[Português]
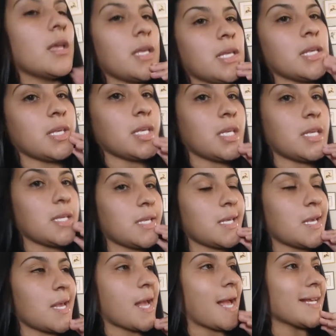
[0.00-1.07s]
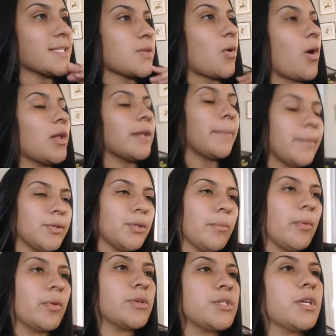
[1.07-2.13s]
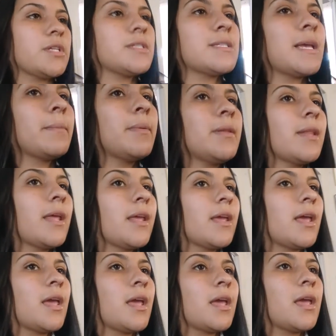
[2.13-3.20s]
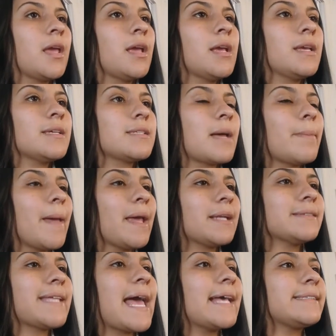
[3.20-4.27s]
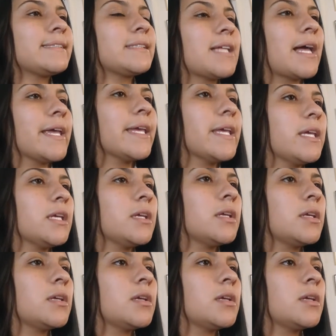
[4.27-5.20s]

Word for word: E a escola é muito boa, gente. Sempre tem. É... Isabela, desce daí!